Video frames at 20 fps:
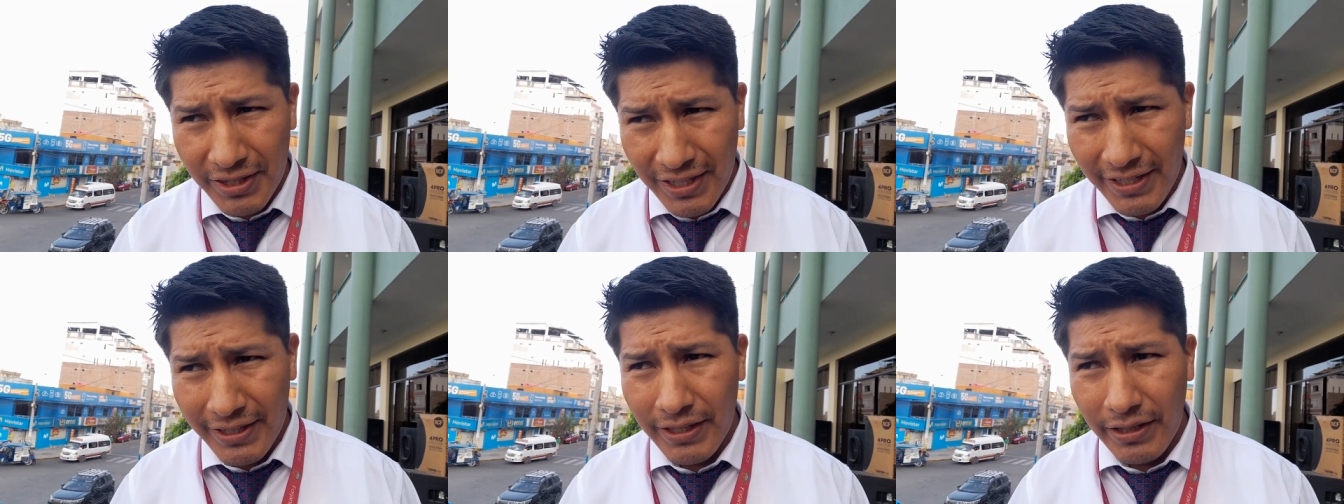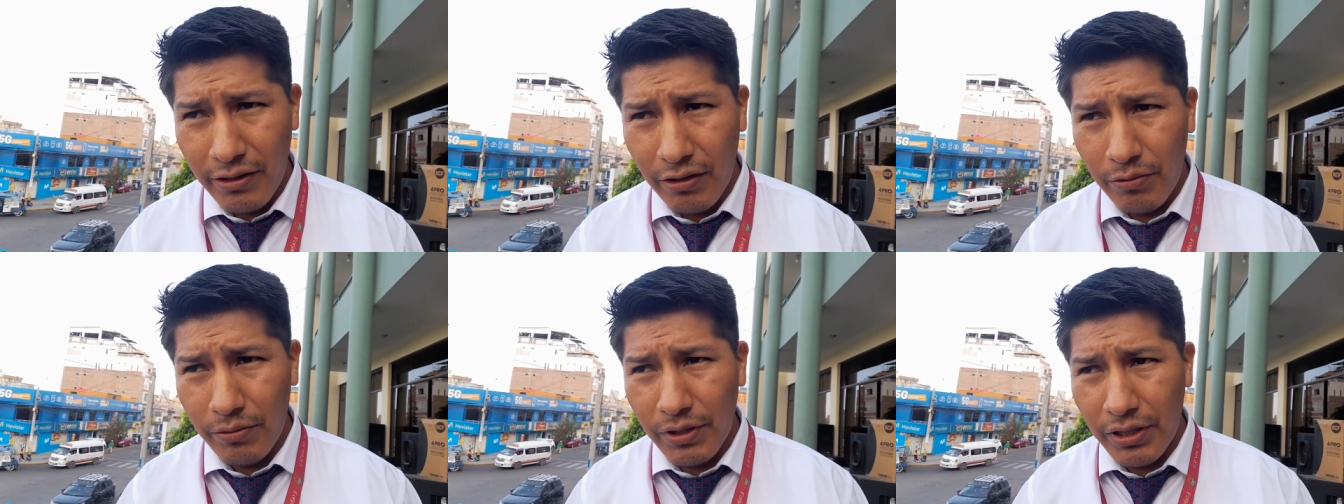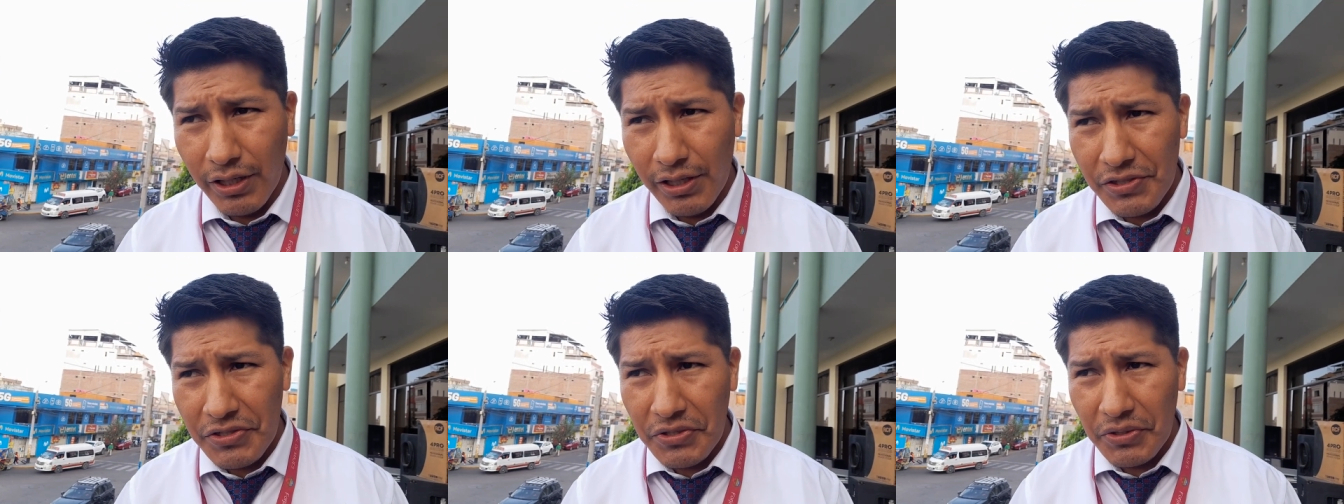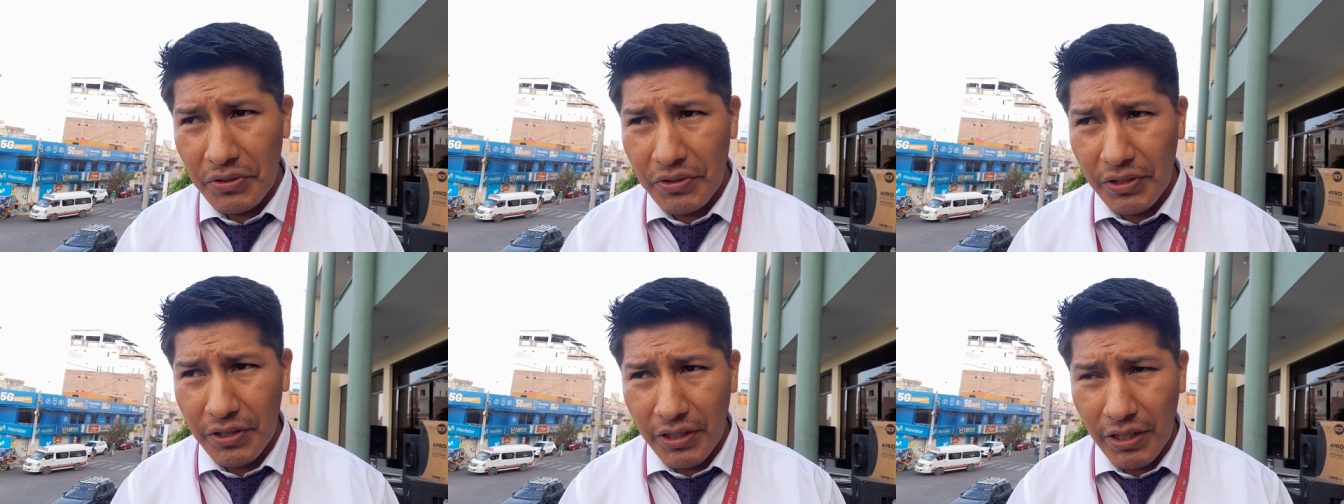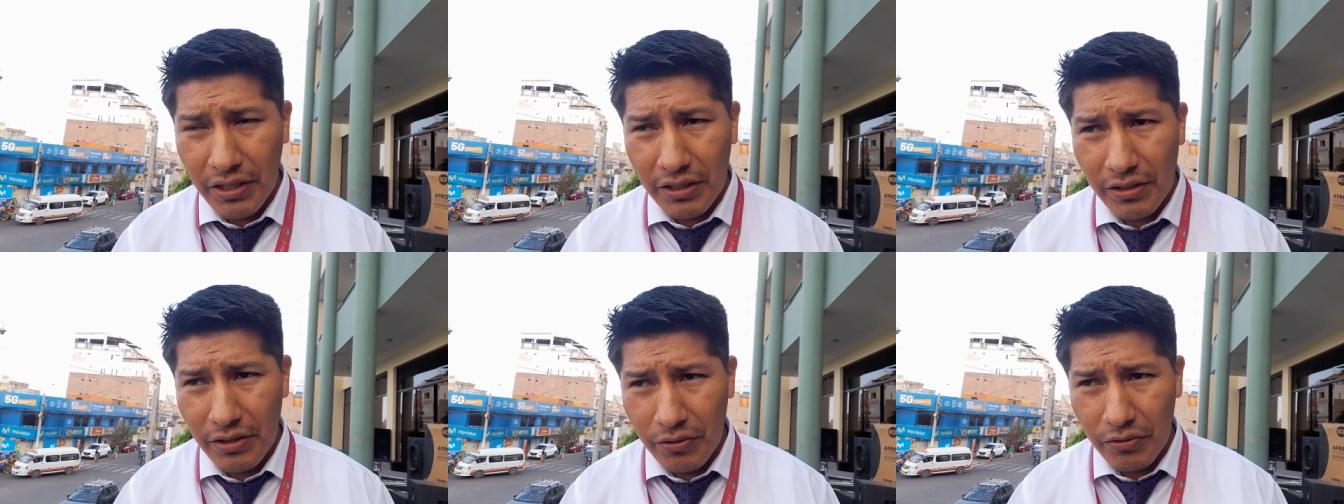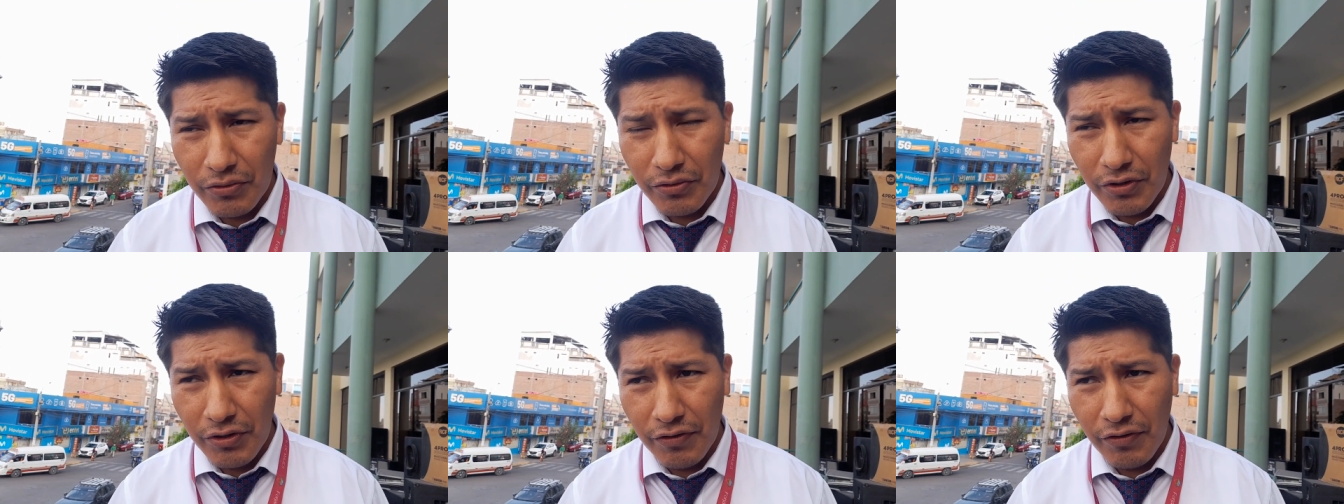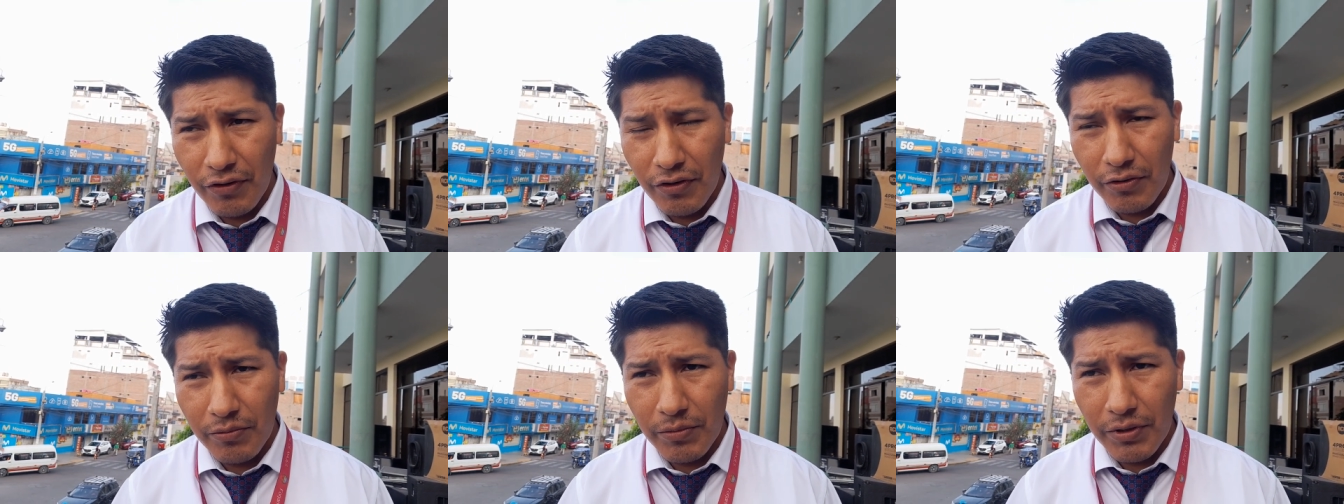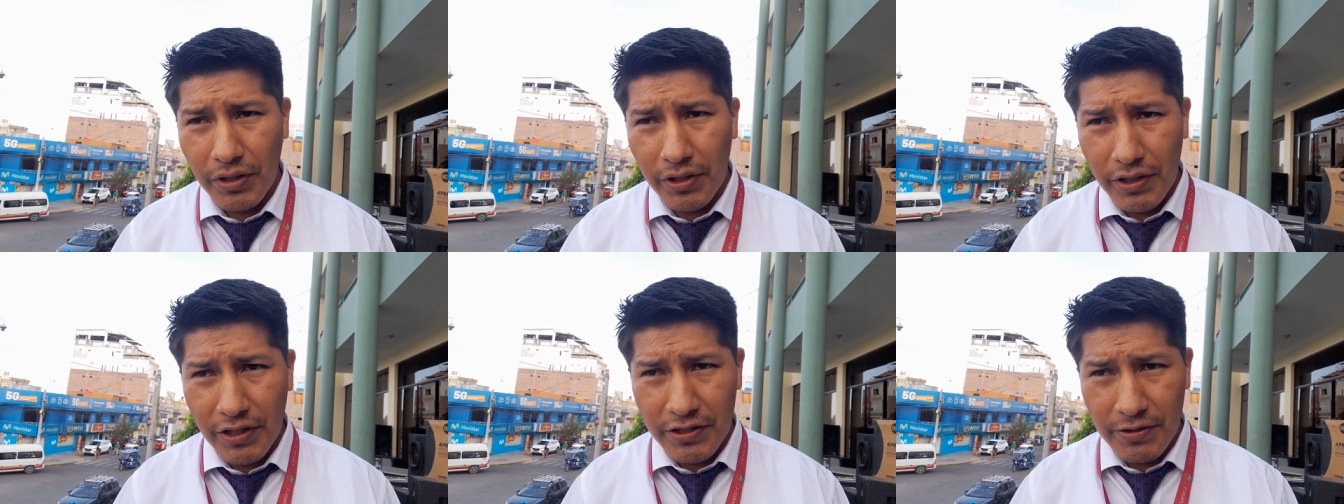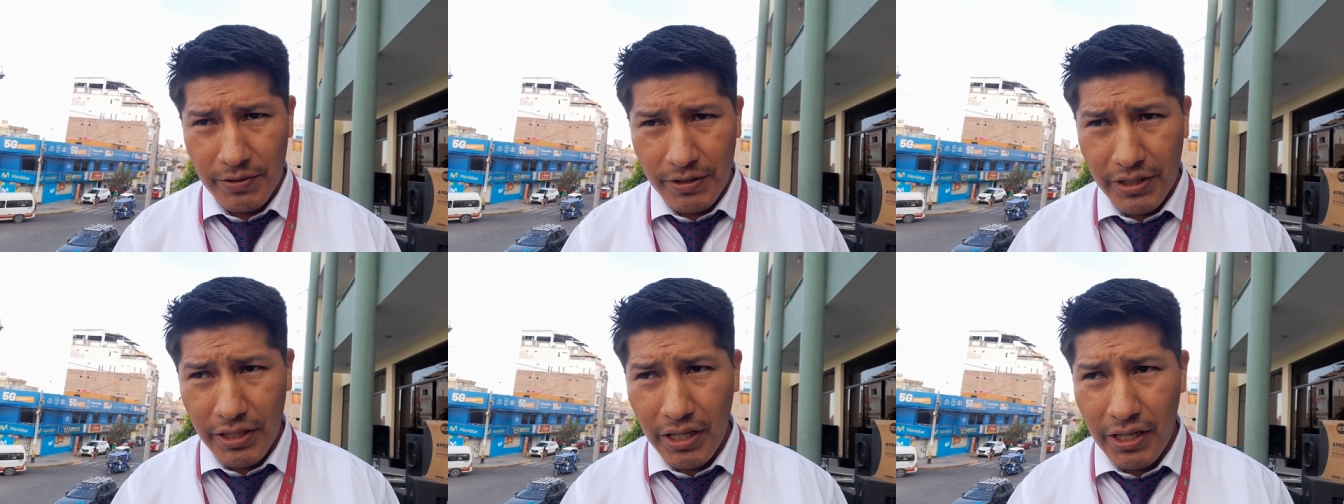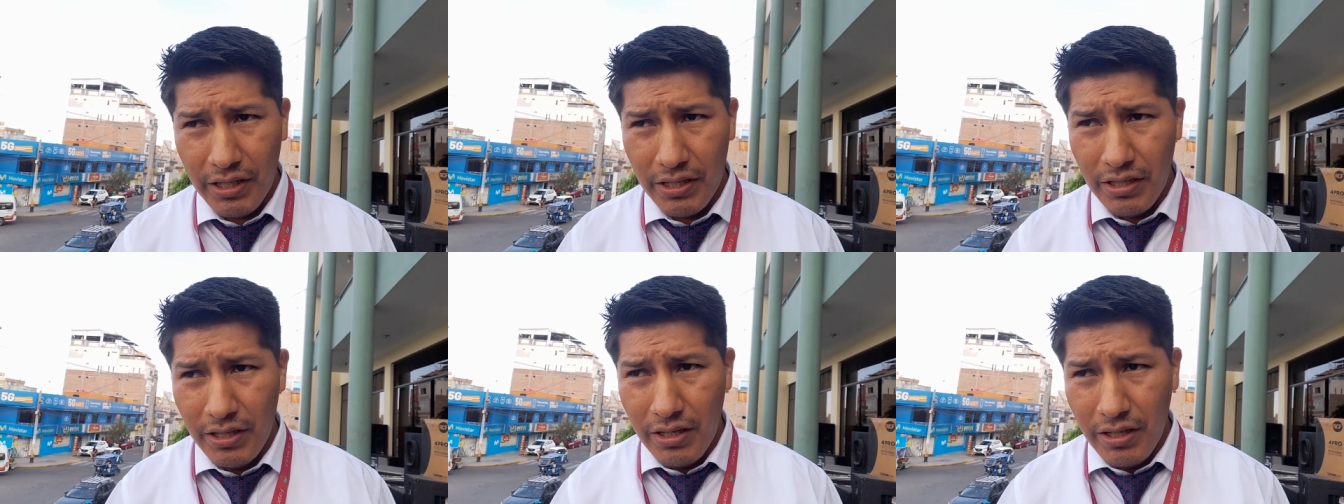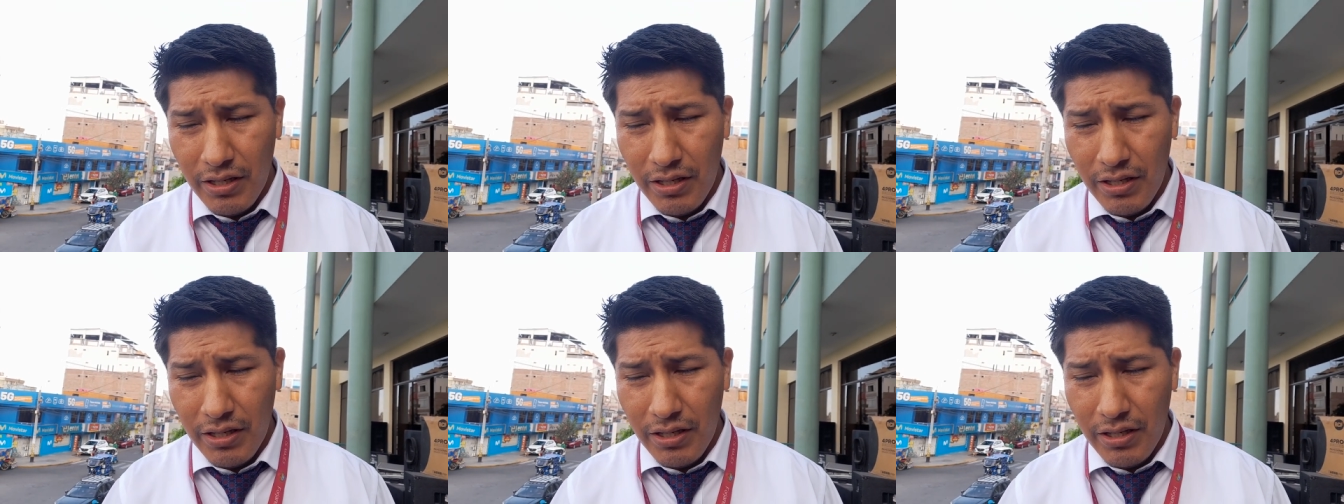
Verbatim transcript: tiene la obligación de darle un uniforme, es verdad.